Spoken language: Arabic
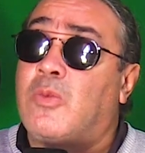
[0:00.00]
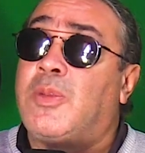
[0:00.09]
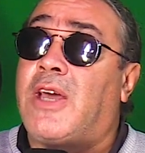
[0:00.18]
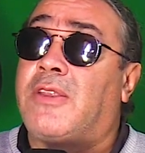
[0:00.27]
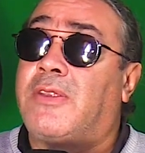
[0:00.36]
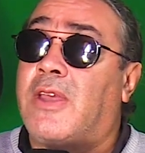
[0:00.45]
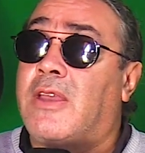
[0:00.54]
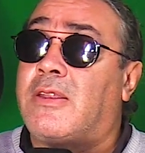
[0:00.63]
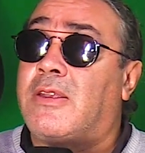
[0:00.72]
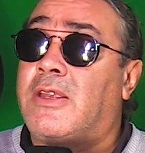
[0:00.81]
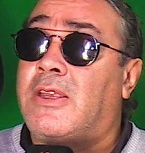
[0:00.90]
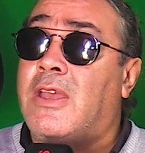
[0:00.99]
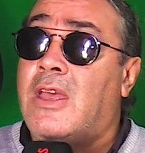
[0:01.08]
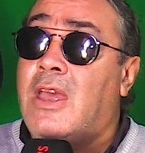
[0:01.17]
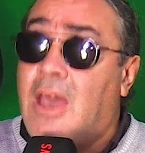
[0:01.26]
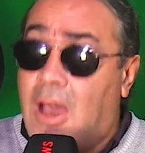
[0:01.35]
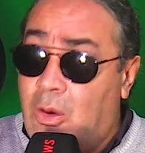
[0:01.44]
ومن حظي ايضا يعني
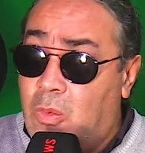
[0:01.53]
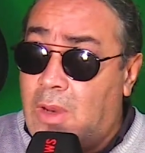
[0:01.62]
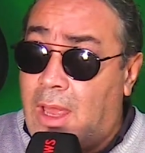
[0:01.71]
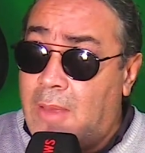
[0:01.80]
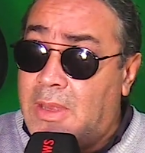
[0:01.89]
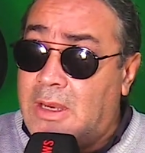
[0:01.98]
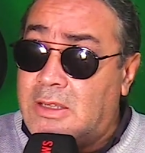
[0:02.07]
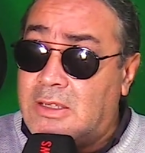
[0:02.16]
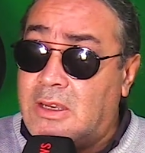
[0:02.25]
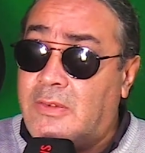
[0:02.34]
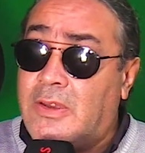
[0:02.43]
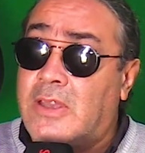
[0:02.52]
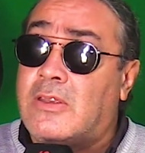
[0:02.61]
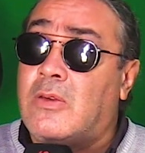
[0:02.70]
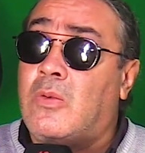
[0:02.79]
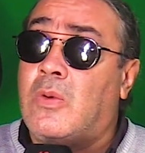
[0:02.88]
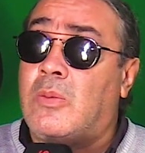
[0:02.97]
اول عمل اللي جاني في
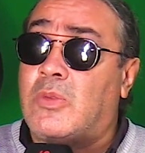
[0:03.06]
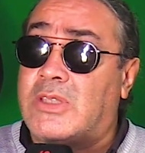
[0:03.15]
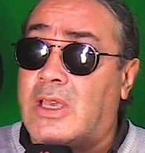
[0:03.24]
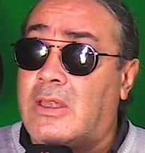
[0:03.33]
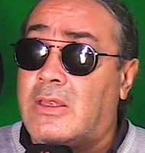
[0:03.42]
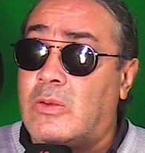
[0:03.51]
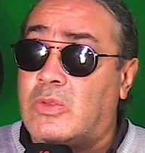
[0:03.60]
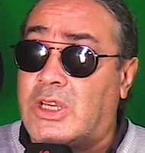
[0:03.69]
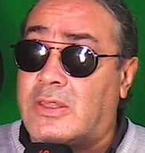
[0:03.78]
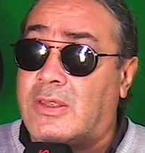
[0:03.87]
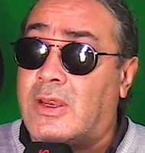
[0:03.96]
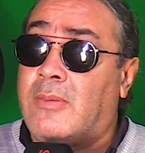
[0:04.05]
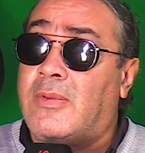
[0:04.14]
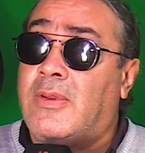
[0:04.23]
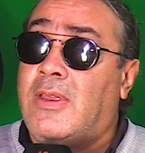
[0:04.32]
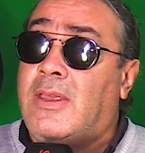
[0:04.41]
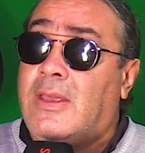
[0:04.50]
حياتي هو الموسيقى ديال وجع التراب
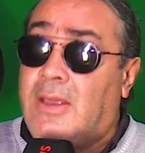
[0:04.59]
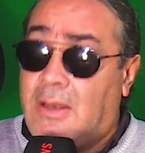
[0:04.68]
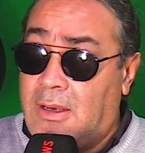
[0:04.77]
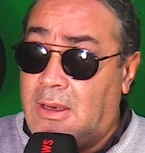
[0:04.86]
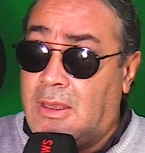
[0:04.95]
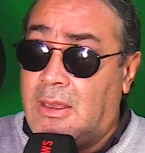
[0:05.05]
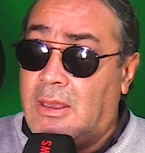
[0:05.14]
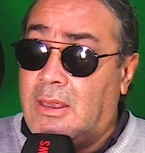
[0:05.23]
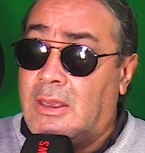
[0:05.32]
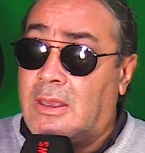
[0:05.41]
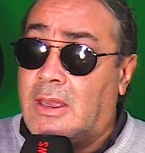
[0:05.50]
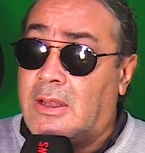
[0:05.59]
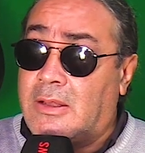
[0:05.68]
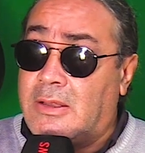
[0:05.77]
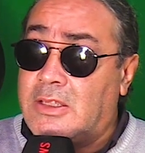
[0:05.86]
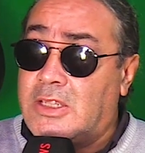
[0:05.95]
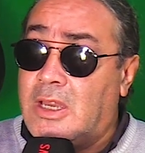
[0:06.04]
اللي كانت
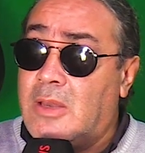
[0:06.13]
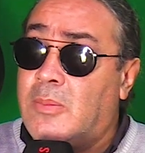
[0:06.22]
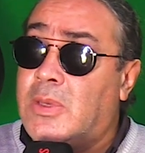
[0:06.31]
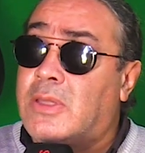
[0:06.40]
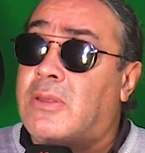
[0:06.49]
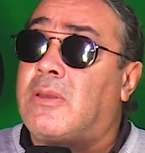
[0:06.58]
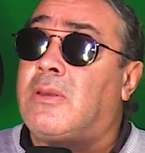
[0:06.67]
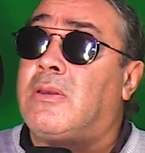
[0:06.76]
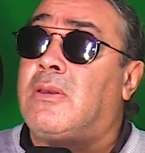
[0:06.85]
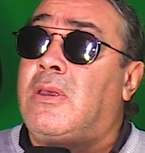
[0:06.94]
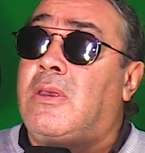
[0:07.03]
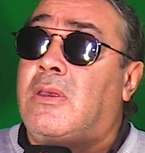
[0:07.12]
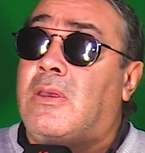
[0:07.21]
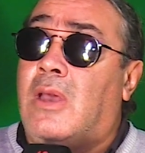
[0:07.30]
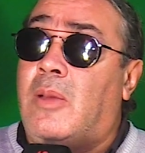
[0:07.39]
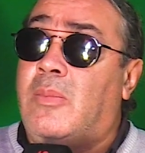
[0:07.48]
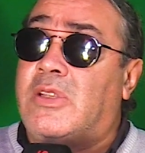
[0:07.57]
ناجحه من بعد أه،
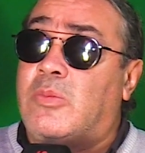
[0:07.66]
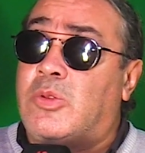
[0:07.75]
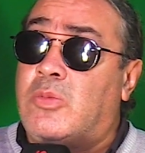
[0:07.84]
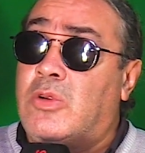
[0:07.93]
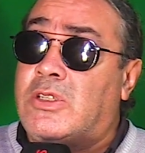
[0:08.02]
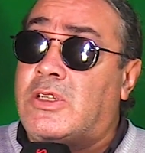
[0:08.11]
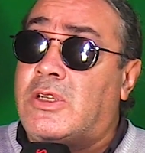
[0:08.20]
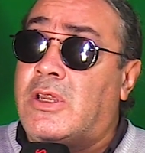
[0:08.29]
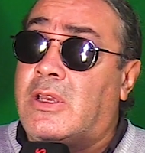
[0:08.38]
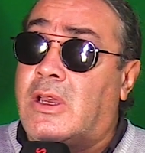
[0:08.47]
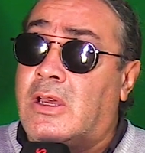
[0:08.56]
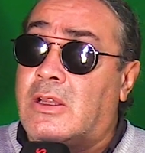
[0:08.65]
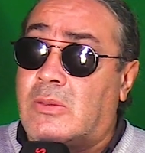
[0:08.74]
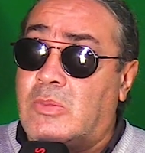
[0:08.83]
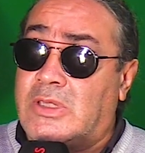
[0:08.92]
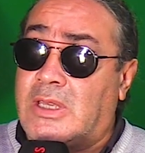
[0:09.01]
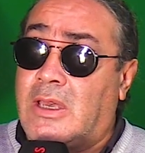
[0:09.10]
عملت مجموعه جينيريكات
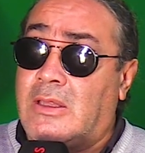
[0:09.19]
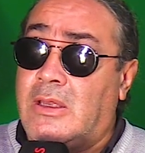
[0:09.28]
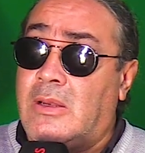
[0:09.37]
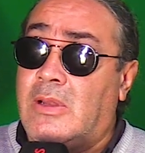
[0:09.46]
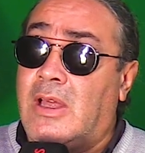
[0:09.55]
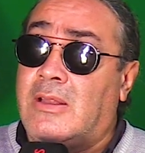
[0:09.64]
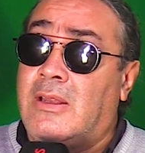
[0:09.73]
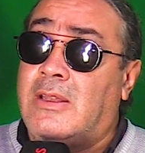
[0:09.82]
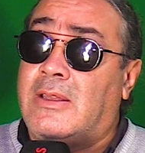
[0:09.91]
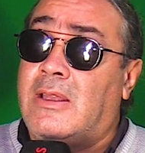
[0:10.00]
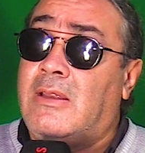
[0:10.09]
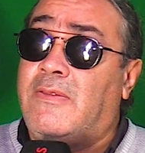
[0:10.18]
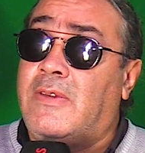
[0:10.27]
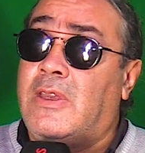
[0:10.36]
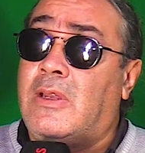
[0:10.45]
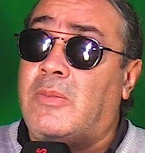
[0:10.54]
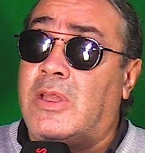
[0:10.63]
الموسيقى ديال لي
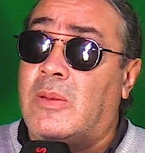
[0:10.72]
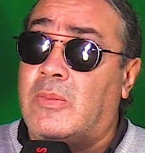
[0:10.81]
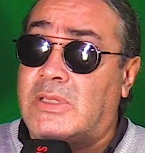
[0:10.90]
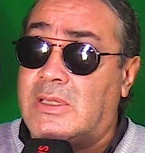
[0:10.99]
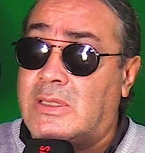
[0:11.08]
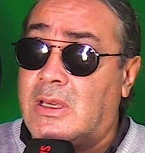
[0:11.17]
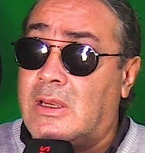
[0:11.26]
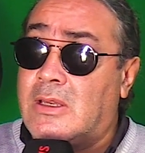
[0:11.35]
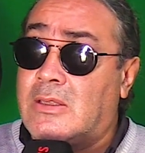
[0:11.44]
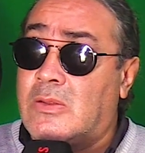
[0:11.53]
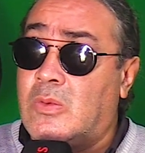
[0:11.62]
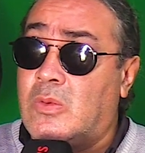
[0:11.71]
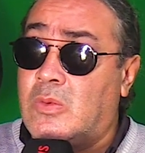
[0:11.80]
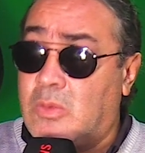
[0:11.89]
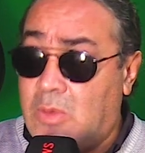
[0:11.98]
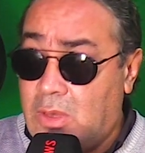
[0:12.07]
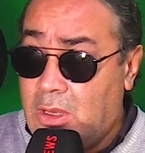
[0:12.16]
فيلم ديال المسلسلات
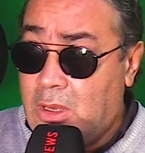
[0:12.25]
و...